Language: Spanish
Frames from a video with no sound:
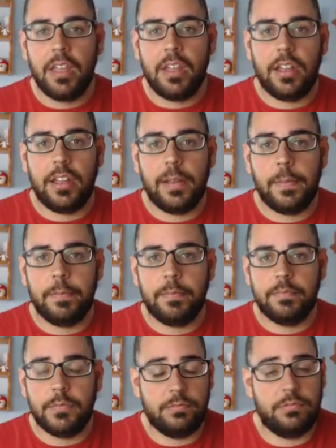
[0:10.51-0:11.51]

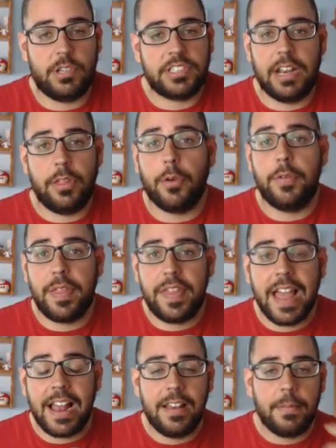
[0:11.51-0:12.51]
Em, no ha salido
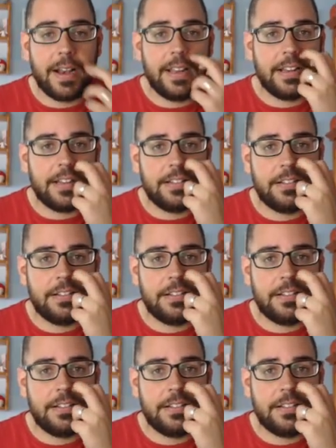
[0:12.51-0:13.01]
oficial, ¿vale?